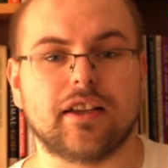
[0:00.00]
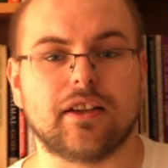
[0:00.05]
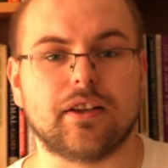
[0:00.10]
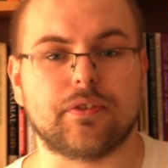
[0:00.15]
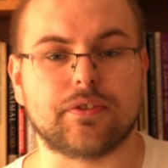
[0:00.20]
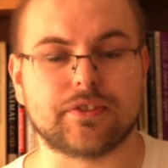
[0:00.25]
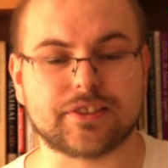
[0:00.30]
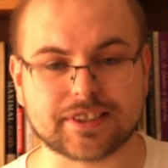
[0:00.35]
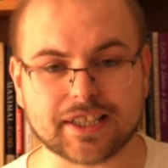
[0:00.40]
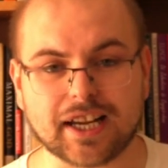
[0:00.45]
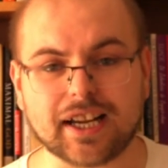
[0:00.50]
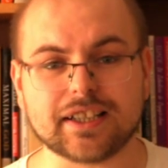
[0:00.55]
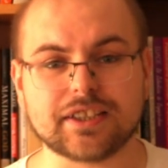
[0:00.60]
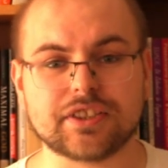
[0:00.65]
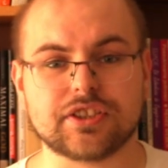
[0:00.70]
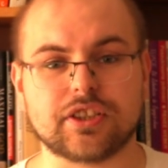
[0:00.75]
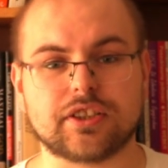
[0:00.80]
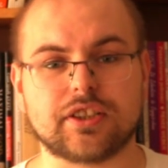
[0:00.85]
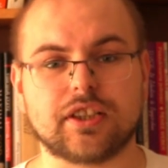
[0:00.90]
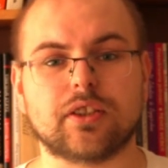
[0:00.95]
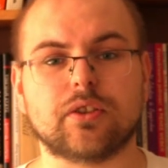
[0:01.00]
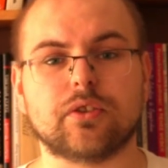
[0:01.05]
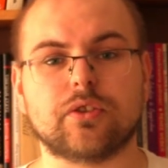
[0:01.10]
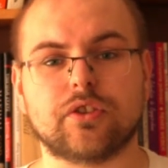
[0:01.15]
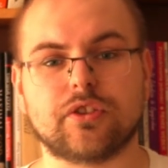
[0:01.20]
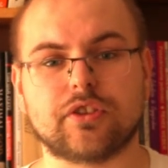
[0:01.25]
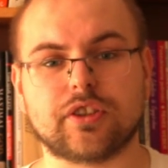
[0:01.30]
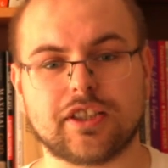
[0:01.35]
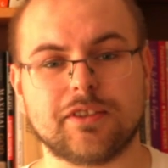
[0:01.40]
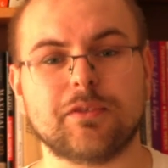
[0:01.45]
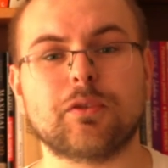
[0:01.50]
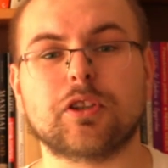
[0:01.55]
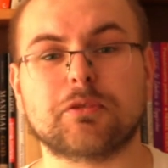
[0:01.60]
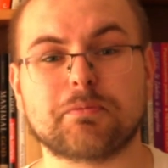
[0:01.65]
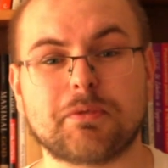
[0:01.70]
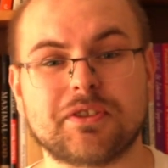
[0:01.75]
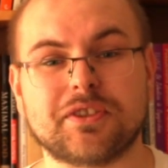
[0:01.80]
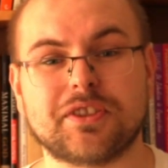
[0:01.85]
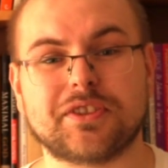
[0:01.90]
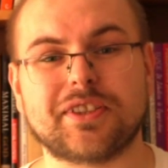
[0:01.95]
w trakcie tego streamu
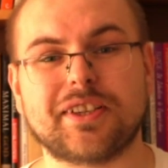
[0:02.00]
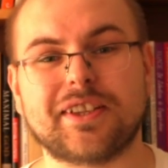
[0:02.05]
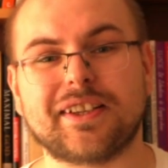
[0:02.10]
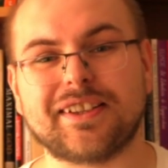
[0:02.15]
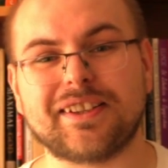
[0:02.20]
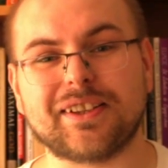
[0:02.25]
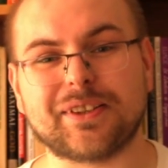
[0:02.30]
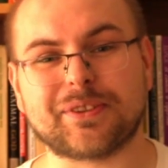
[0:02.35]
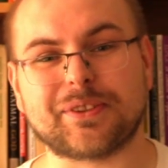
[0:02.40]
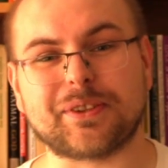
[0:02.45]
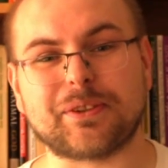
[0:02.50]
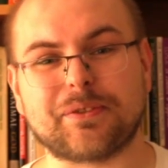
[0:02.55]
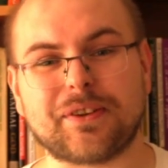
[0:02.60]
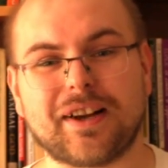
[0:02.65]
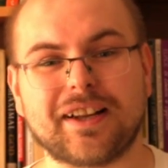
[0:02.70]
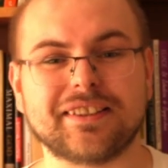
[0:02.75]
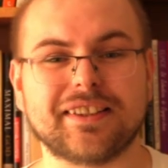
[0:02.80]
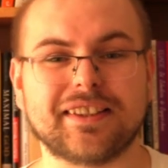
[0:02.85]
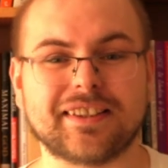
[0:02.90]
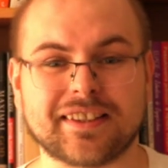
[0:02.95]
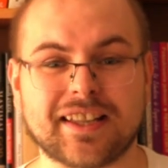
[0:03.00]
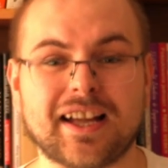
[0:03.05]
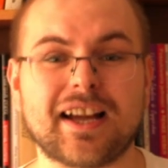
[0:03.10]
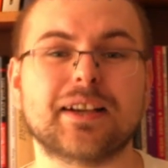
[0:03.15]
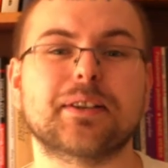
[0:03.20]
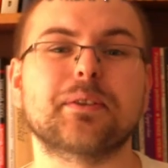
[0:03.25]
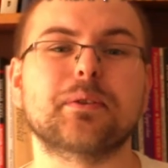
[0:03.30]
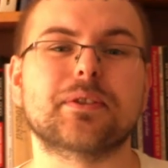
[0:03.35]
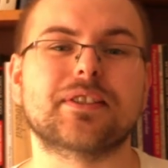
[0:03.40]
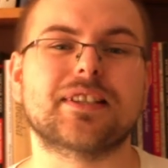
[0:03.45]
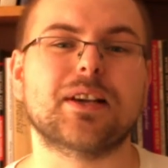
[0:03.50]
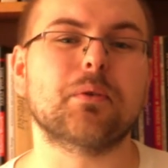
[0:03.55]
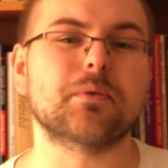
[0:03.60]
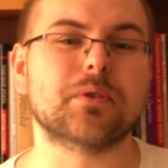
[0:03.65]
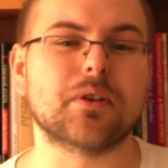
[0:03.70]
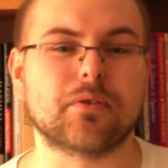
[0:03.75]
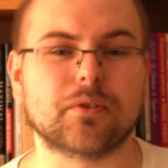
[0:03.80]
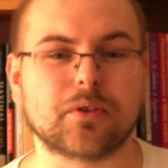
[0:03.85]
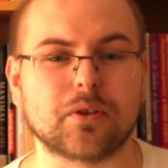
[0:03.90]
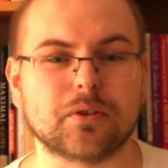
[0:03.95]
odbędzie się losowanie nagród za
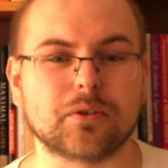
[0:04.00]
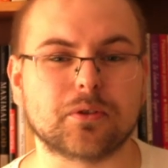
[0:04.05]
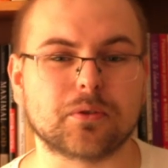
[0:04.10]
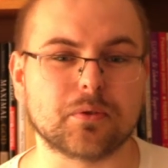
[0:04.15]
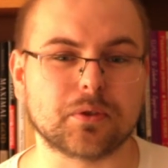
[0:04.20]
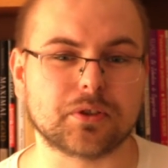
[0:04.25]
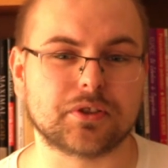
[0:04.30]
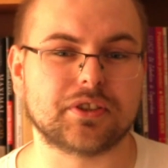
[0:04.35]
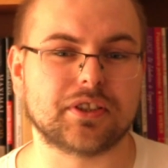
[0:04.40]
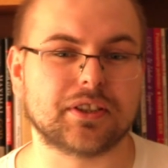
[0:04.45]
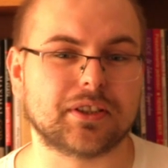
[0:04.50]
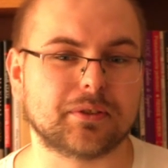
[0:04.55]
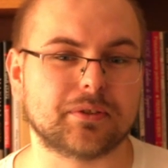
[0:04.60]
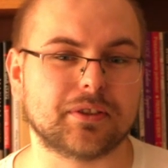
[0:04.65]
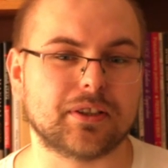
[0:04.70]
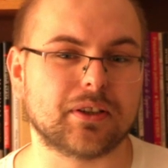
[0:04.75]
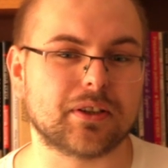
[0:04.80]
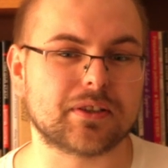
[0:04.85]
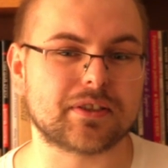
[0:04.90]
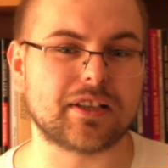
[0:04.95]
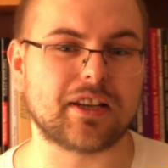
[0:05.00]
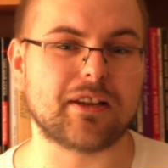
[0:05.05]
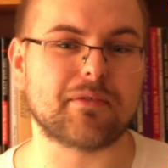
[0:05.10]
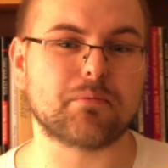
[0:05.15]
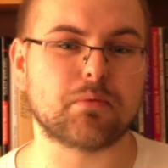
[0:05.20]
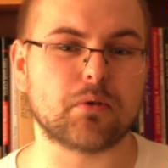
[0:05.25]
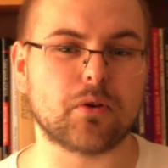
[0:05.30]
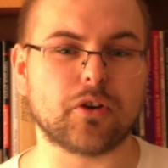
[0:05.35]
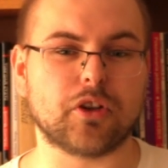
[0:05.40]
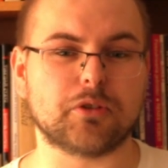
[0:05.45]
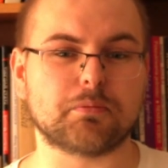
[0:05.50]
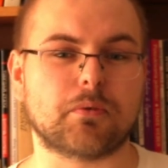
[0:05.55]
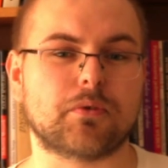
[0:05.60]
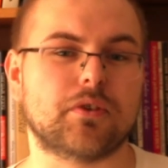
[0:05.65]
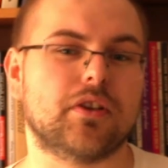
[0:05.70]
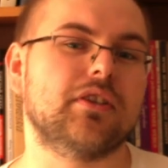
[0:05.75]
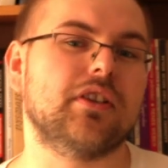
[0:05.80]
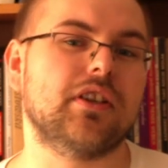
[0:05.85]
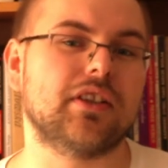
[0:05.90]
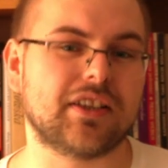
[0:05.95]
udział w konkursie, którego celem było
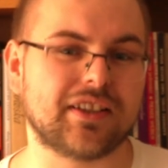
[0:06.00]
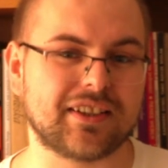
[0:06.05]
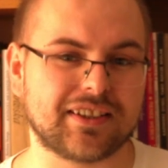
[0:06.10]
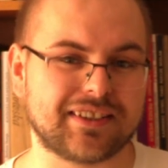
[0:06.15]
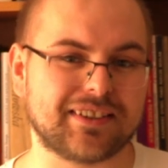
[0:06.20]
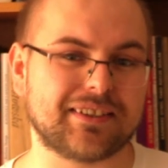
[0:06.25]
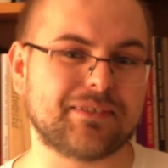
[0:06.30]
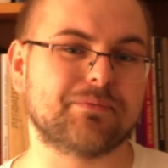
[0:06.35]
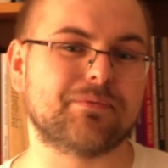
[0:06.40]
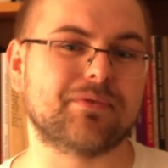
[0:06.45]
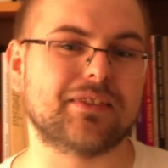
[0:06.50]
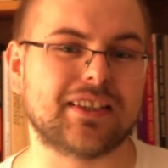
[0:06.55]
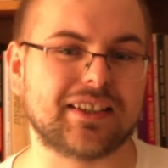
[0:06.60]
rozpowszechnienie e,